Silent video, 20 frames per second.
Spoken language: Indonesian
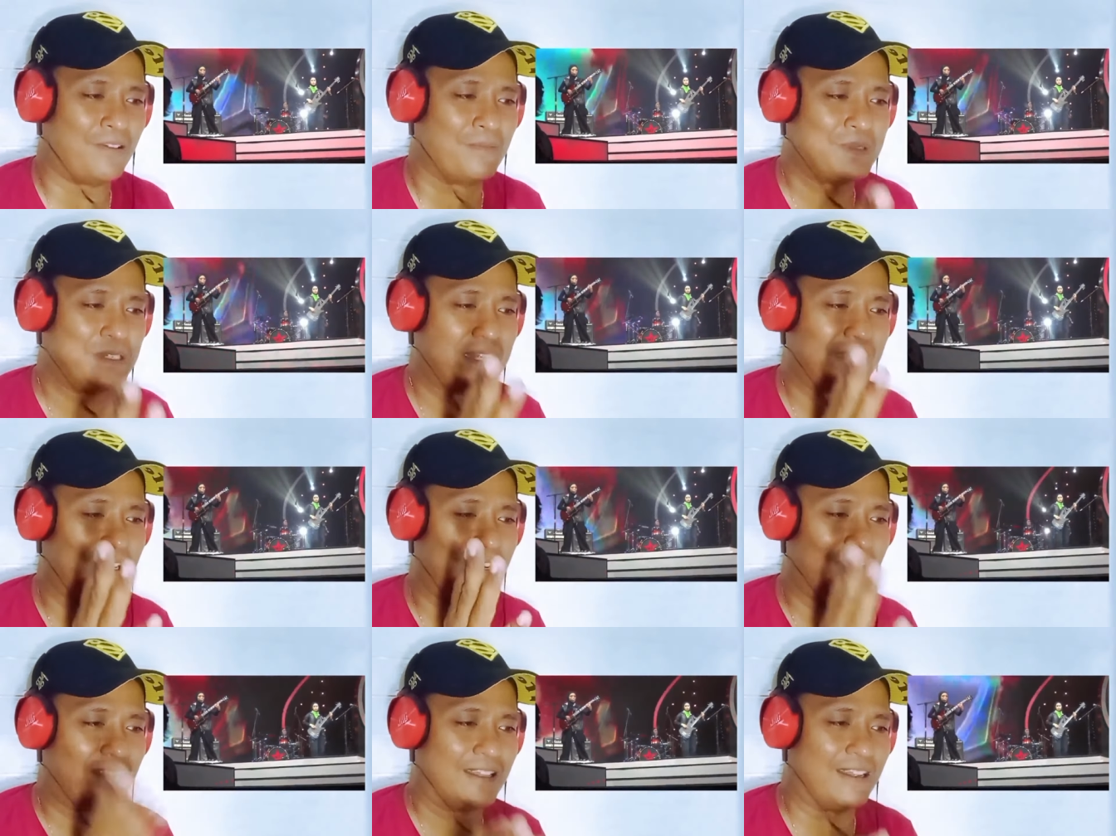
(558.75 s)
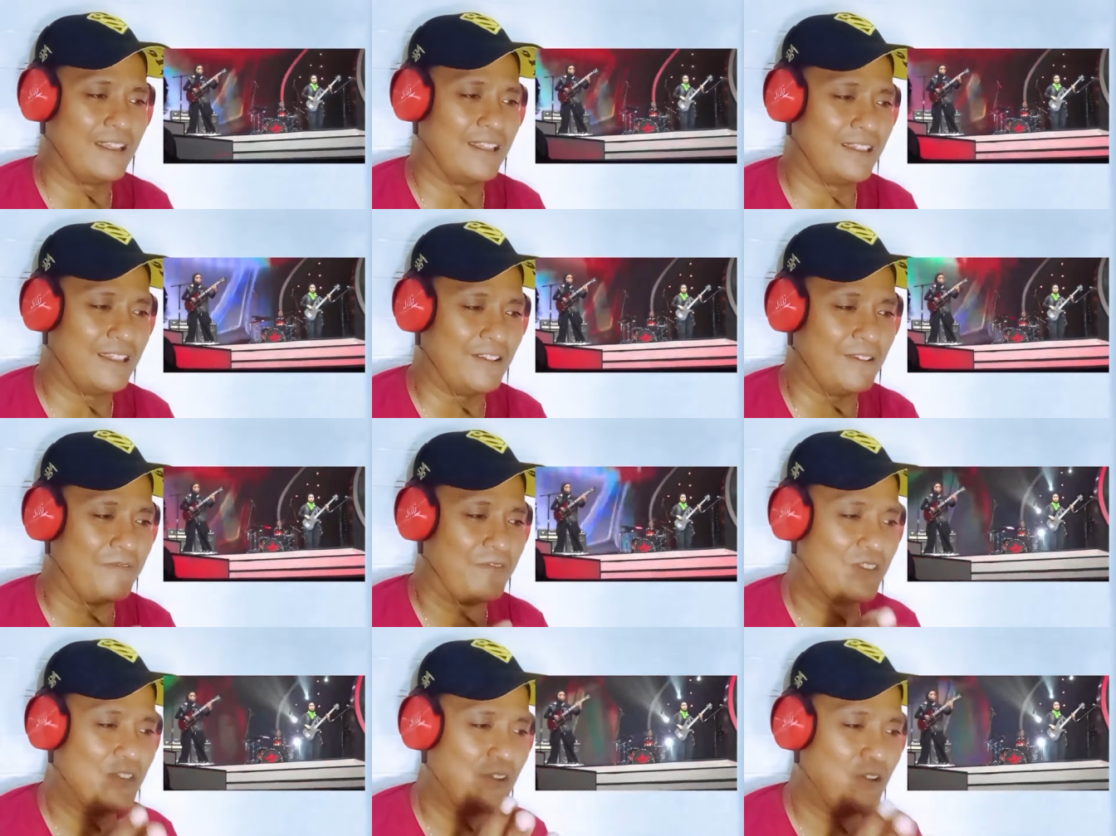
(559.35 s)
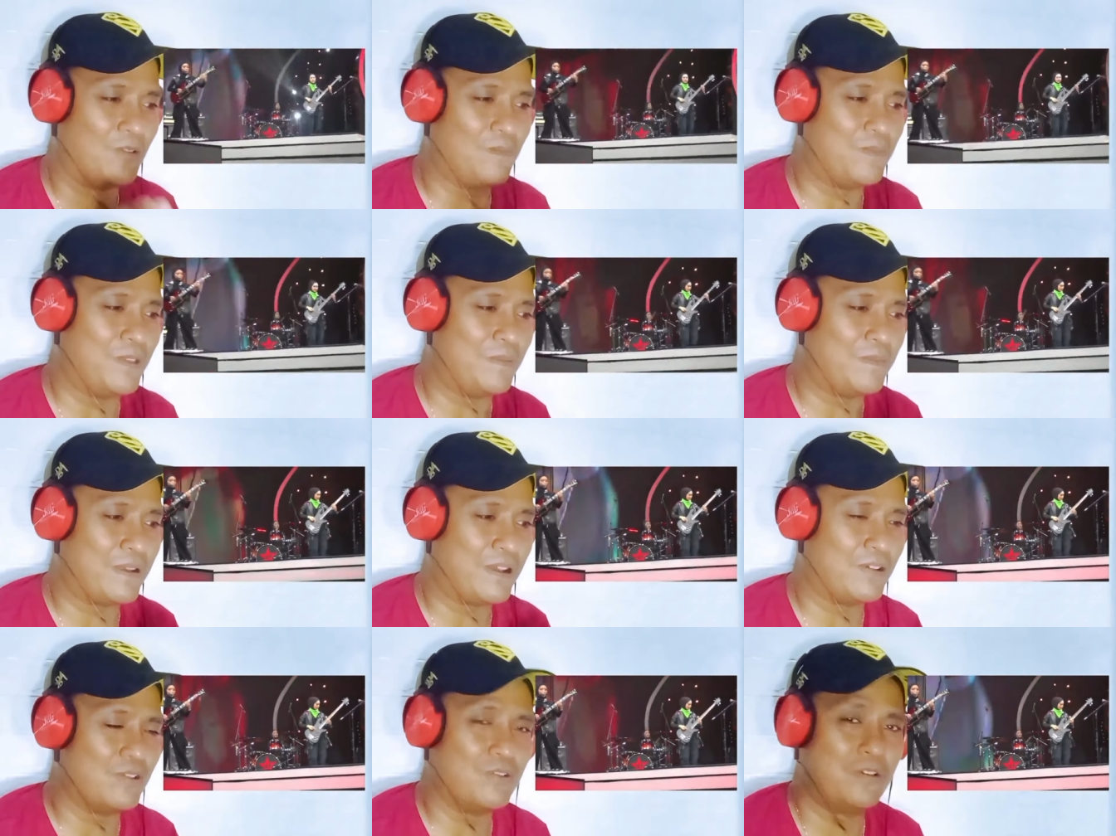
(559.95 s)
kalau misalnya rata-rata
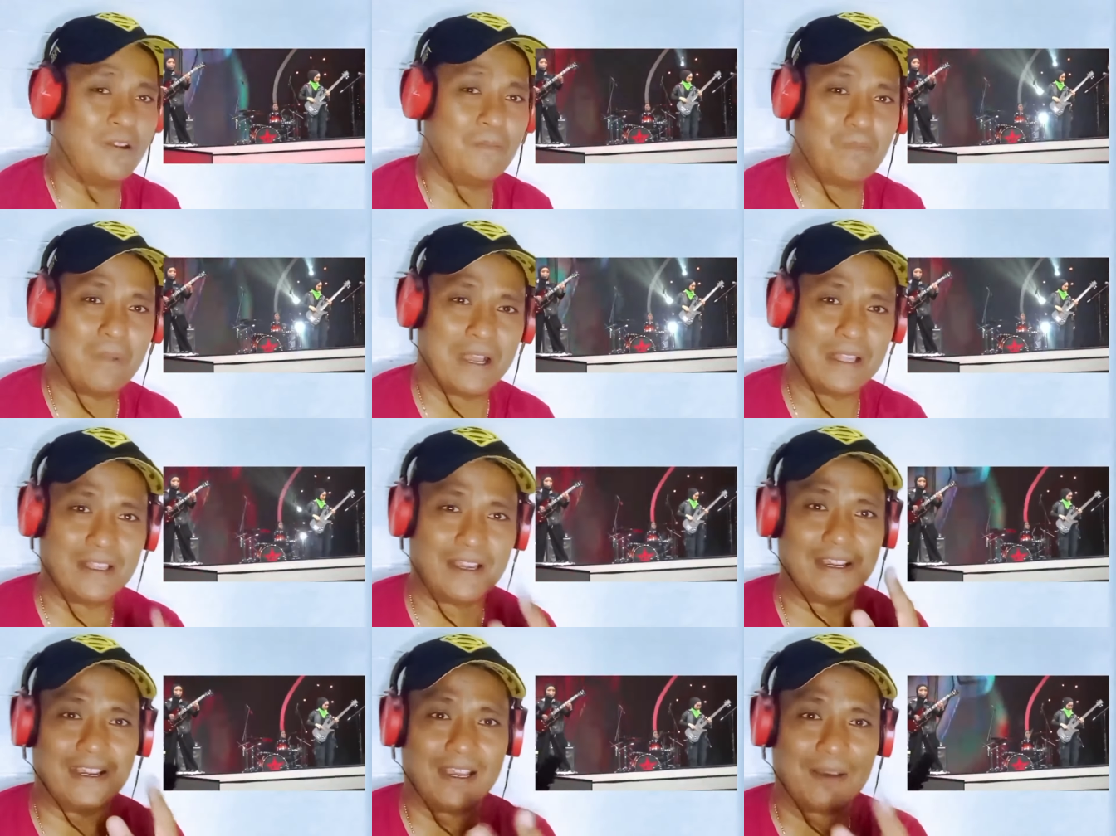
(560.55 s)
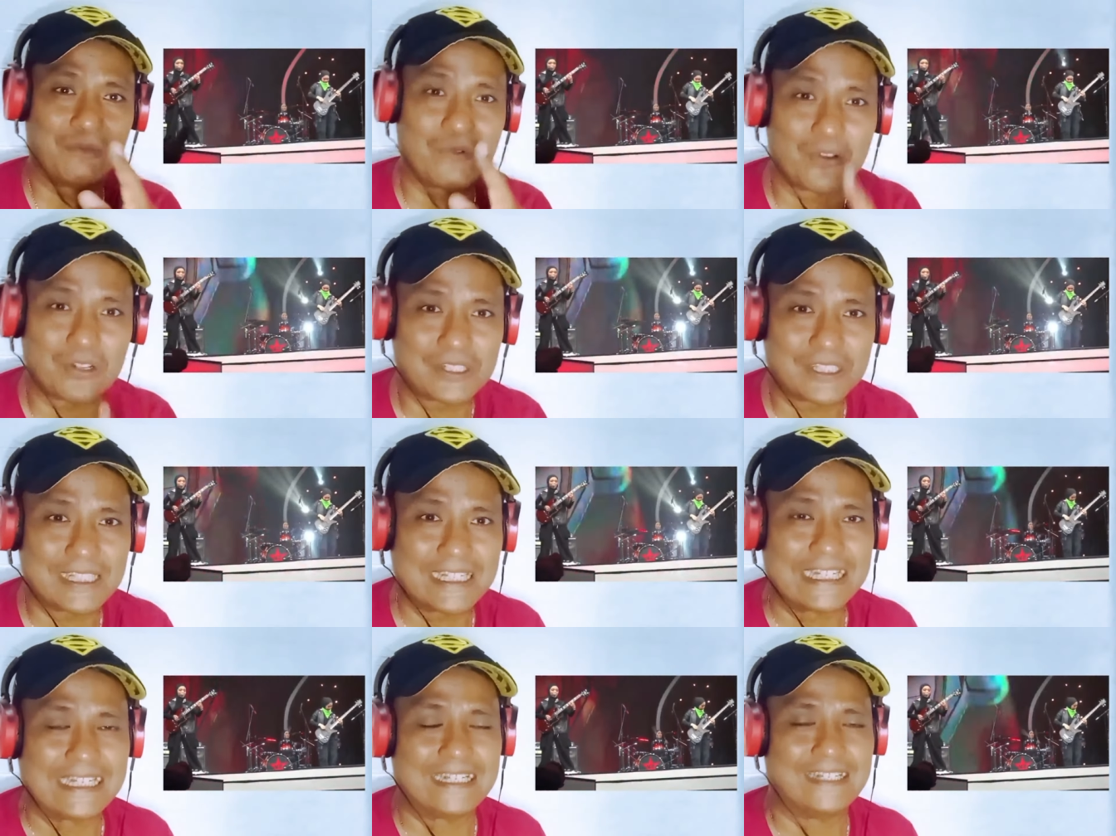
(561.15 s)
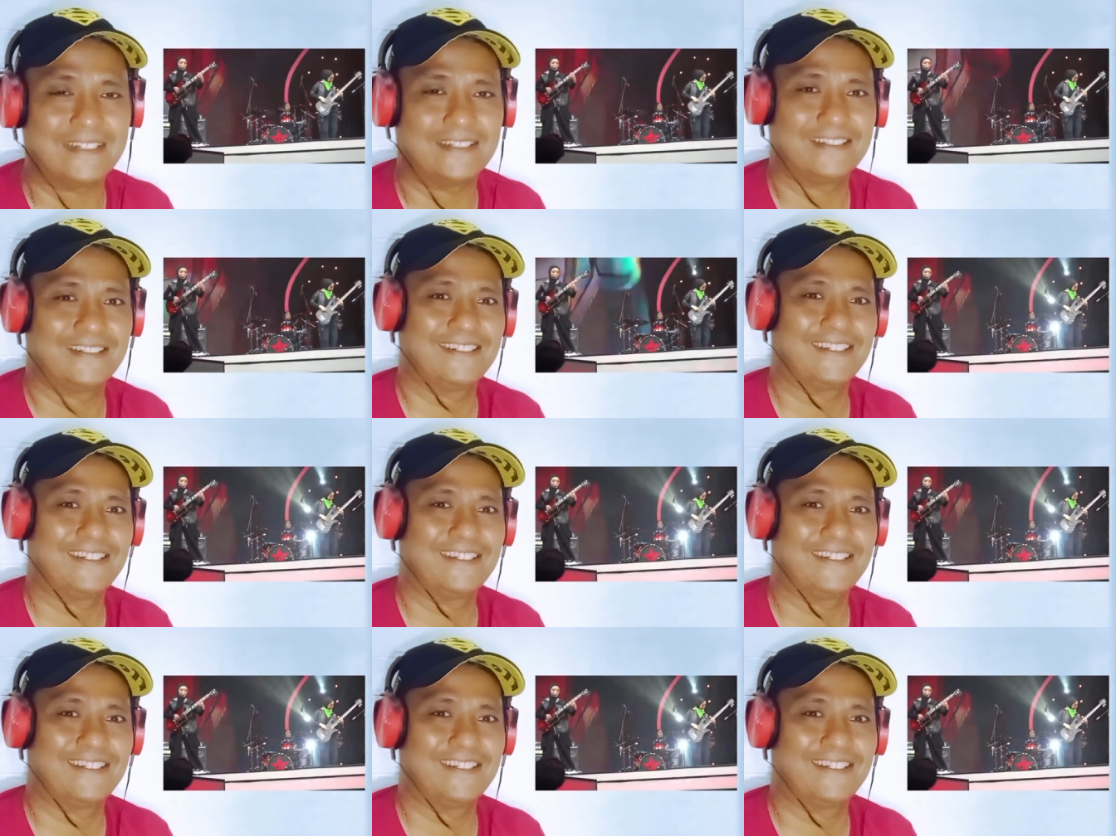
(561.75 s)
VOB manggung banyak yang mosing